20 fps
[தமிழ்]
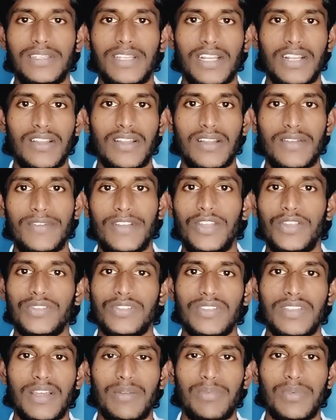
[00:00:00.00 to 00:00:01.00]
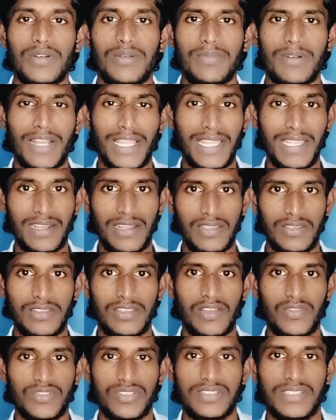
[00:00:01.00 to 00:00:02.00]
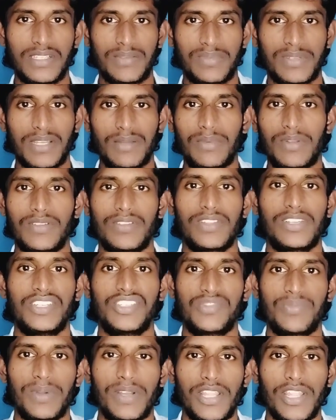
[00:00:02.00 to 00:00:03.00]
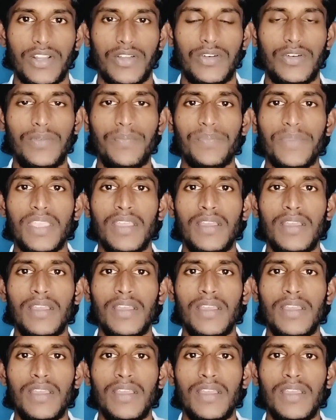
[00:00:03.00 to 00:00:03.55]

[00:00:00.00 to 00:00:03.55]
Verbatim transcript: ரெகுலராக வீடியோஸ் வந்து அப்லோட் பண்ண இதால் வந்து தௌசண்ட் சப்ஸ்கிரைபர் வந்து ரீச் பண்ணியிருக்கோம்